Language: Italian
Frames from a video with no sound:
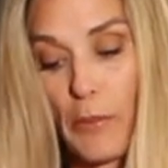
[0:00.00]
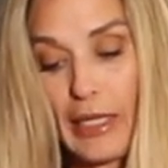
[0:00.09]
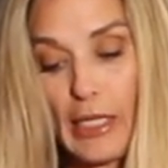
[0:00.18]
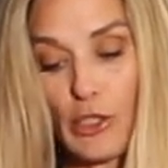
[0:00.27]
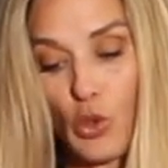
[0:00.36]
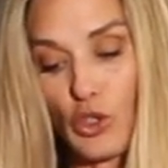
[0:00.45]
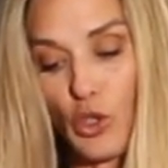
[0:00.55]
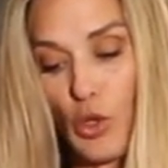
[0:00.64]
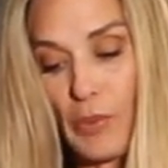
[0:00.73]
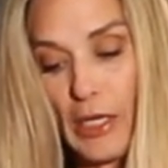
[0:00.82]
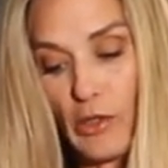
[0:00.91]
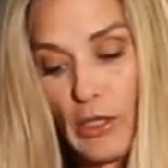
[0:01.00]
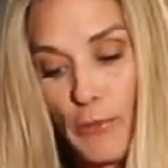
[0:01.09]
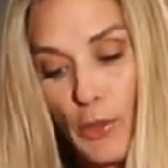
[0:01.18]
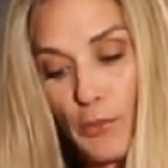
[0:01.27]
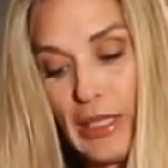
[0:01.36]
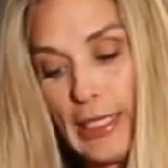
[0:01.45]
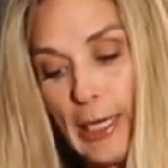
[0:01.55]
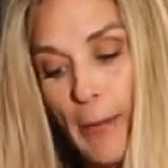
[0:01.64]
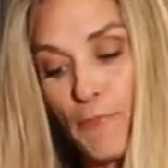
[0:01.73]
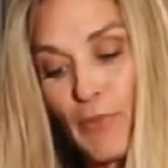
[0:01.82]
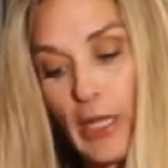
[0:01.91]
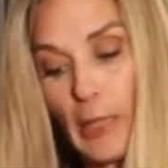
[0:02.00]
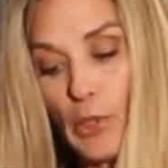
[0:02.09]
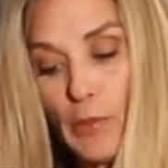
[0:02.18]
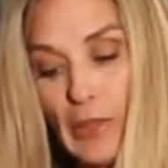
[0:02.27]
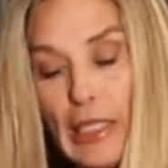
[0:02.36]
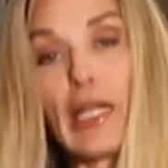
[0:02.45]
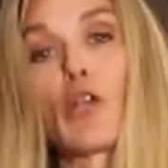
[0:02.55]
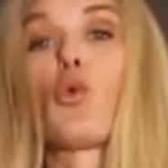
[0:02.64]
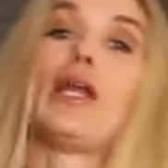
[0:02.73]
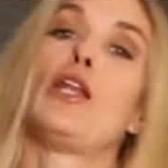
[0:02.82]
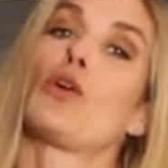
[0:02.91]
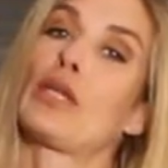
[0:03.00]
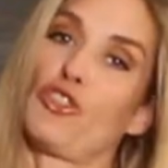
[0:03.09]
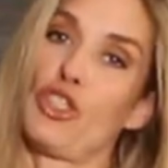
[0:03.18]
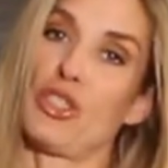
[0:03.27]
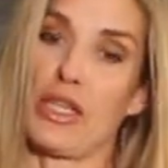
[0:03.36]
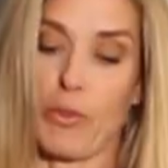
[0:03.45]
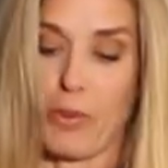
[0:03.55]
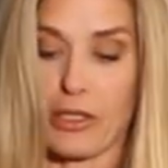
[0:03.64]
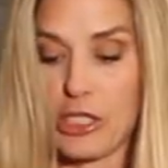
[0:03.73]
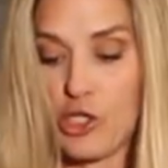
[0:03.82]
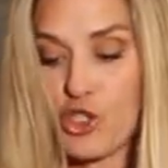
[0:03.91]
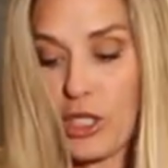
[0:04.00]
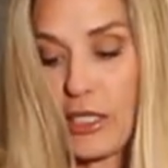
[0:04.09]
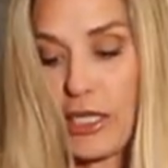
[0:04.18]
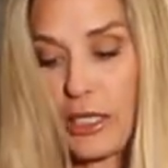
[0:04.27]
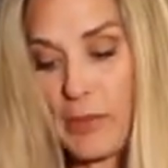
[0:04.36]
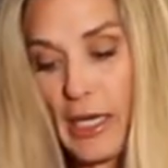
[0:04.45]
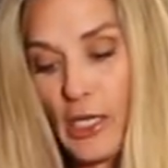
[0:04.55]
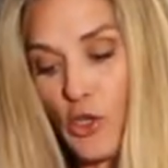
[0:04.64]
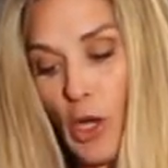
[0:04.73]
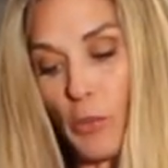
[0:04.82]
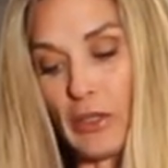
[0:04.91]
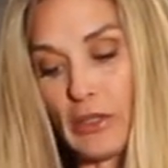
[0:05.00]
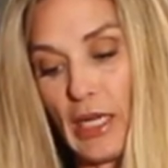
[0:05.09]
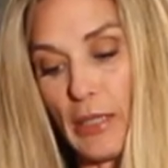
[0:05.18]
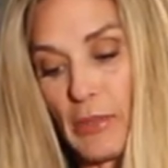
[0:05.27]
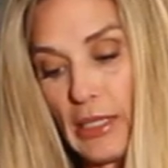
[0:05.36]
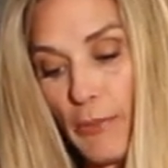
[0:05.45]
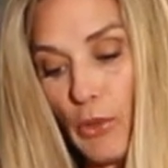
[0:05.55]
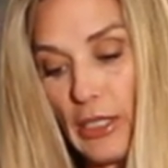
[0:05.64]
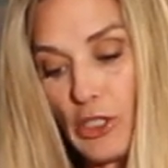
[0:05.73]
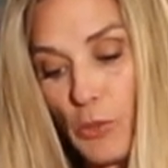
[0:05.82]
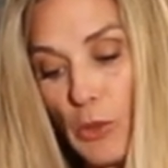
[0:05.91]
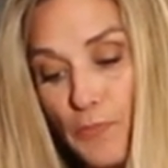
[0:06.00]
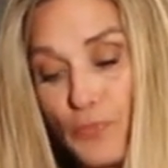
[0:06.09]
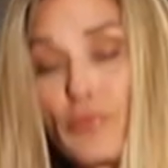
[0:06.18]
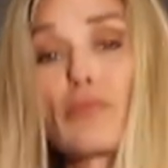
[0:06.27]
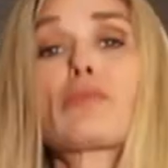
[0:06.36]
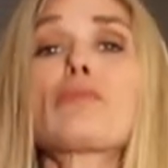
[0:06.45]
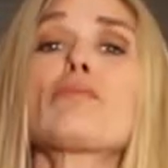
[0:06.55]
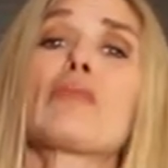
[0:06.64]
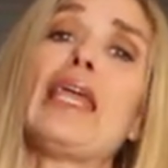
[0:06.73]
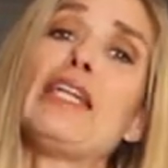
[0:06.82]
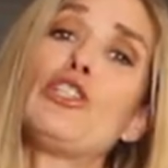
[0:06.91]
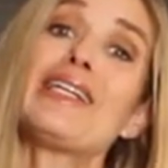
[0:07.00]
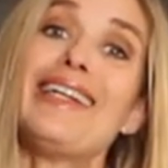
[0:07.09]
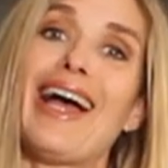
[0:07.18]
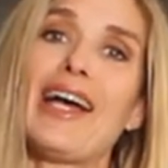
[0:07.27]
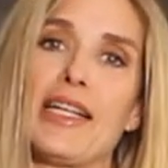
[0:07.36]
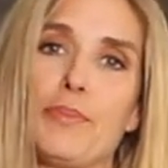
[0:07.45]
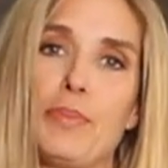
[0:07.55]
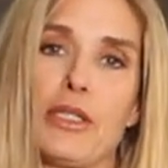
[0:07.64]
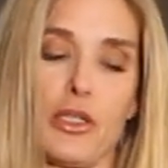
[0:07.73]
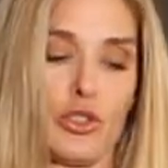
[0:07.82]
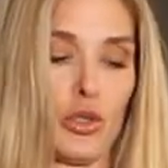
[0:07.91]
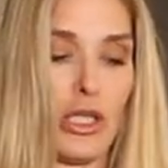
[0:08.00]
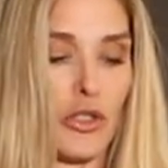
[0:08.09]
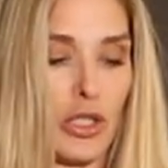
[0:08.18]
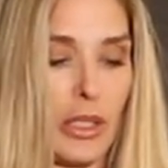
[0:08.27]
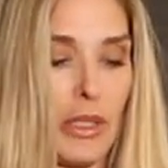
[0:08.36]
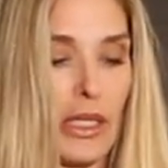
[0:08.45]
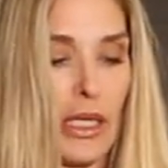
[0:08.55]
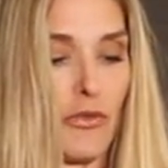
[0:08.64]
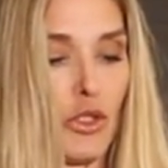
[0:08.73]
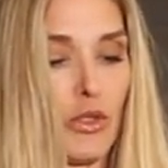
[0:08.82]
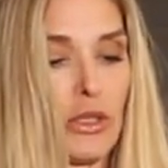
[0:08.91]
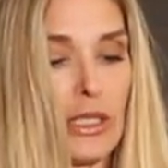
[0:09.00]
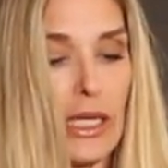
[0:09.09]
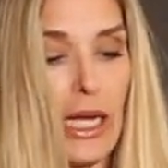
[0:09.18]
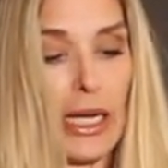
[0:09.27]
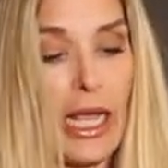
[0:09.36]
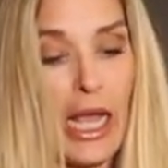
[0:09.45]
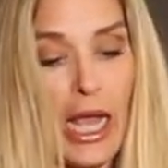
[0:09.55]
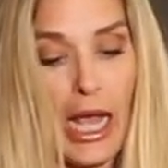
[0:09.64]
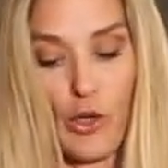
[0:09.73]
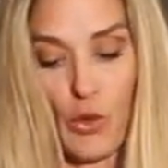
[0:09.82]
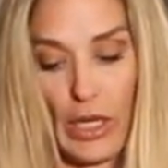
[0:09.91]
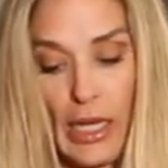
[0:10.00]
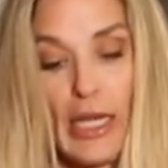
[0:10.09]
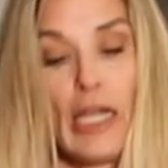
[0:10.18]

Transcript: perché il torzolo è pieno di bromelina. La bromelina è quello che ci serve per digerire al meglio, aumentare il metabolismo e drenare per tutte le nostre amiche che vogliono drenare. Allora,